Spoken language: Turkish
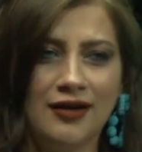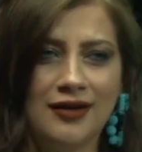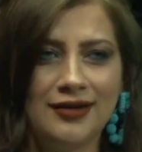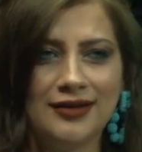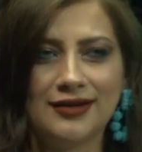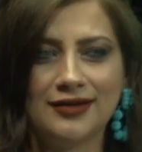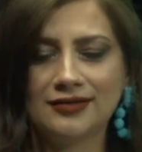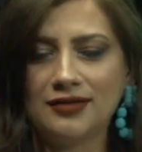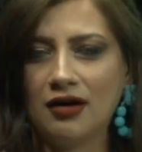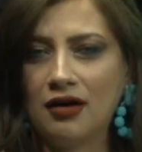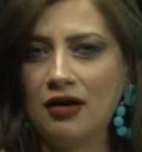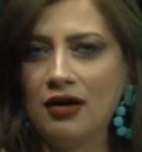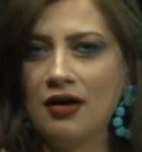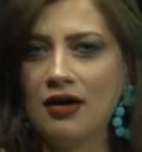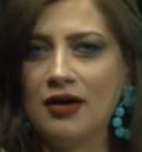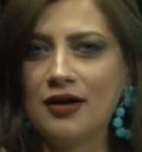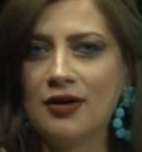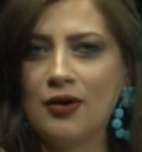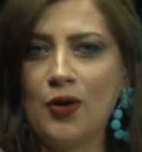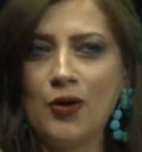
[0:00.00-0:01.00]
ya da
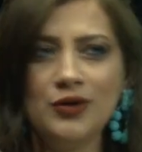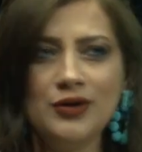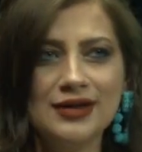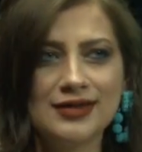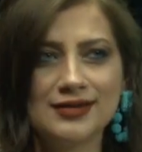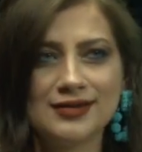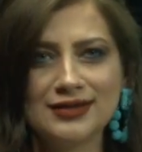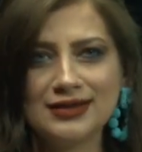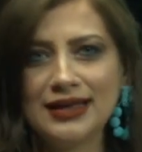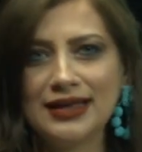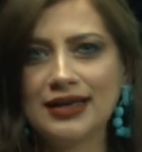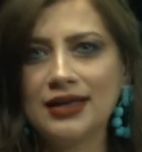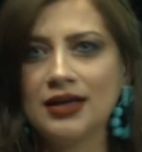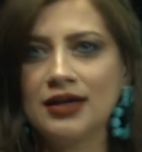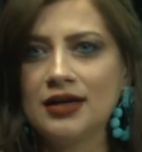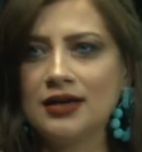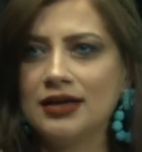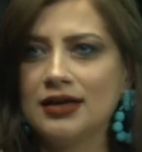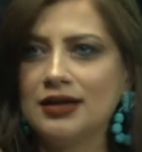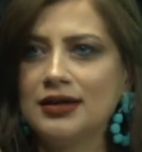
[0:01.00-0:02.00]
öylesine
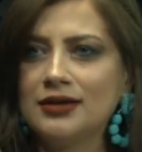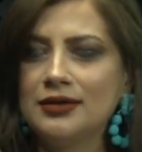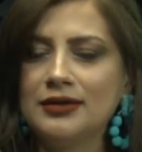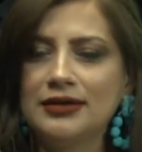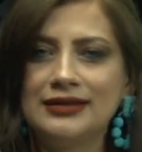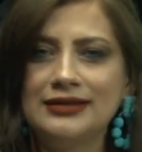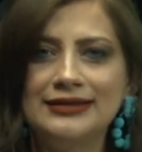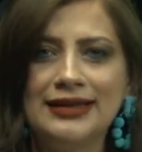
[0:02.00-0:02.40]
e,